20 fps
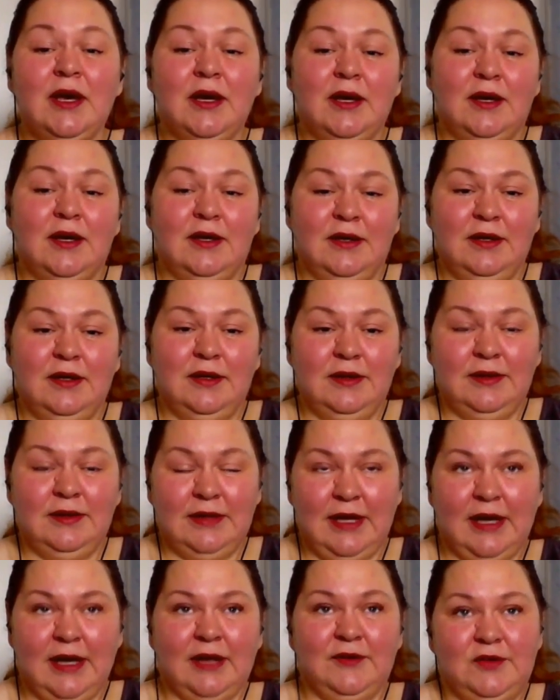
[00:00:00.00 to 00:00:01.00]
E,
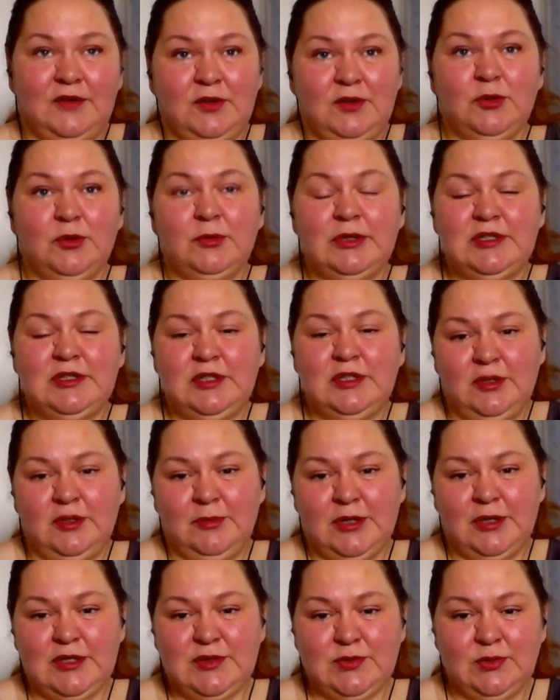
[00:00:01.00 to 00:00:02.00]
tak, w tym momencie nie
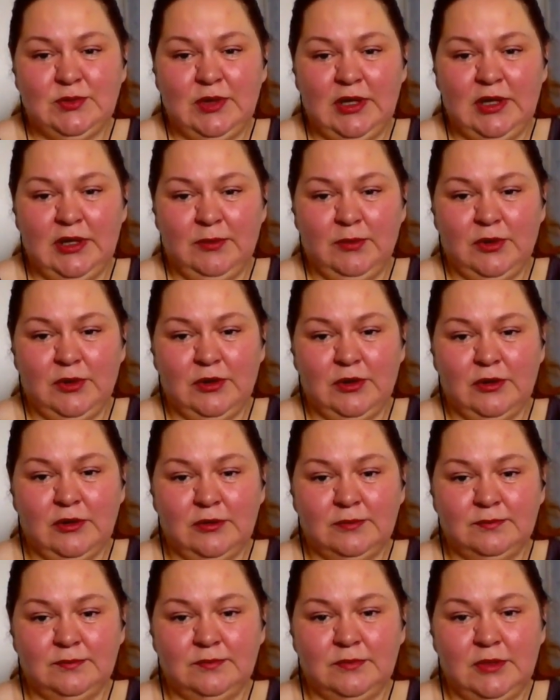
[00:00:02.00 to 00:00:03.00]
pracuję,
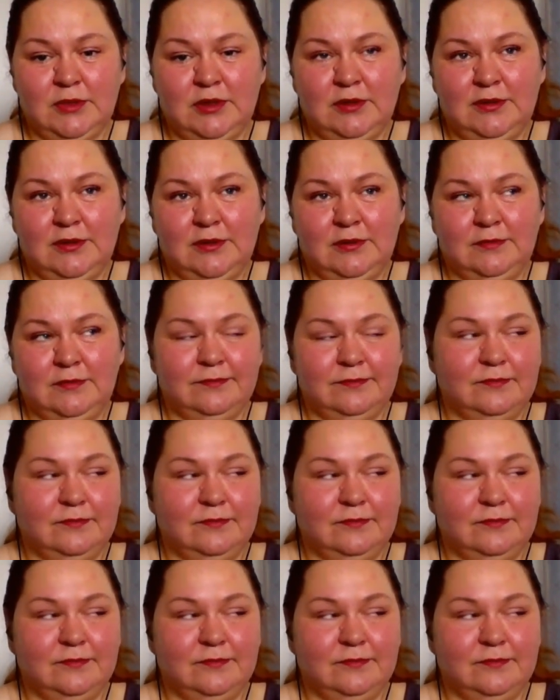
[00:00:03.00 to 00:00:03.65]
bo E,